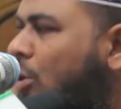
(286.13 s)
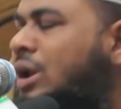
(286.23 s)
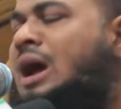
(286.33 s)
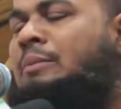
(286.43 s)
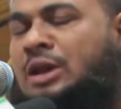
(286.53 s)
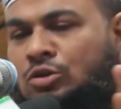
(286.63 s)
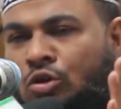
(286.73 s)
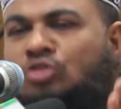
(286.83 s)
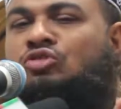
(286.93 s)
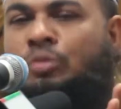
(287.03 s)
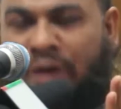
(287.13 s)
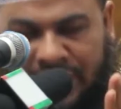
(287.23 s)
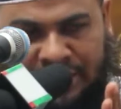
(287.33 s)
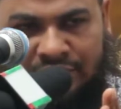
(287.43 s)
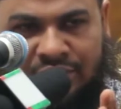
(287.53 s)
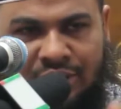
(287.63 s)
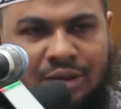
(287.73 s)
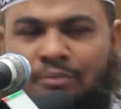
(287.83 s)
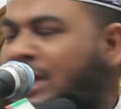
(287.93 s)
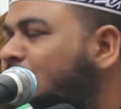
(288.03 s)
বললে আমরা একটু কষ্ট পাই
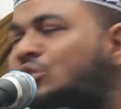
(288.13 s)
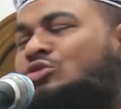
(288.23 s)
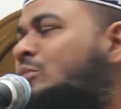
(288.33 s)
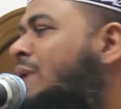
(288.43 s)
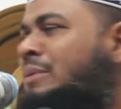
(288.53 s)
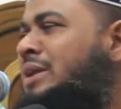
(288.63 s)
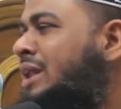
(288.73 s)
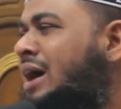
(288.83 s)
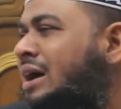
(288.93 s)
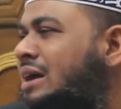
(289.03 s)
ভাই কষ্ট পাবেন না